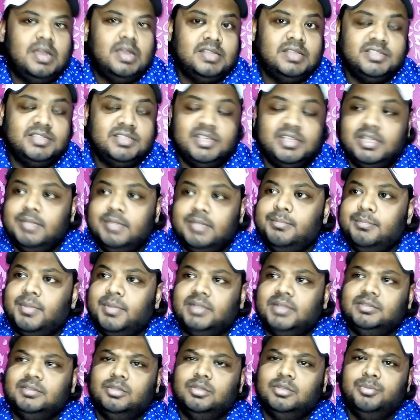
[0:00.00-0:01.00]
আজকে
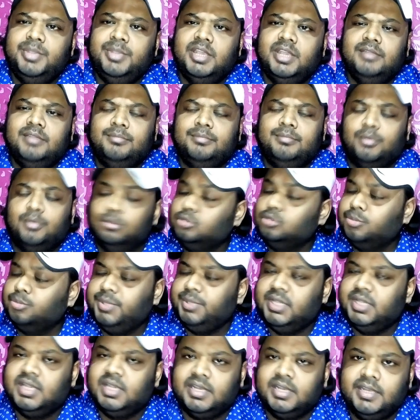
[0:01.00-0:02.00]
মাধ্যমিকের ভৌত
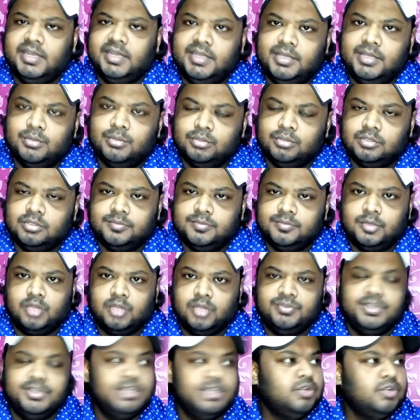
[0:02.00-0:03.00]
বিজ্ঞানের একটি গুরুত্বপূর্ণ
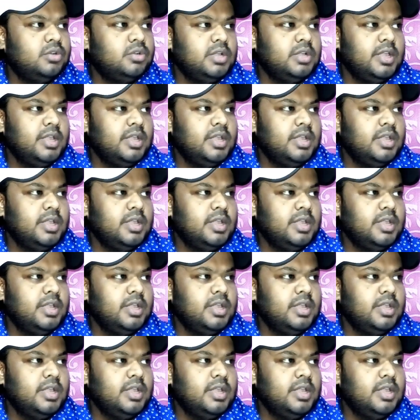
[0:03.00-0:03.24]
ভিডিও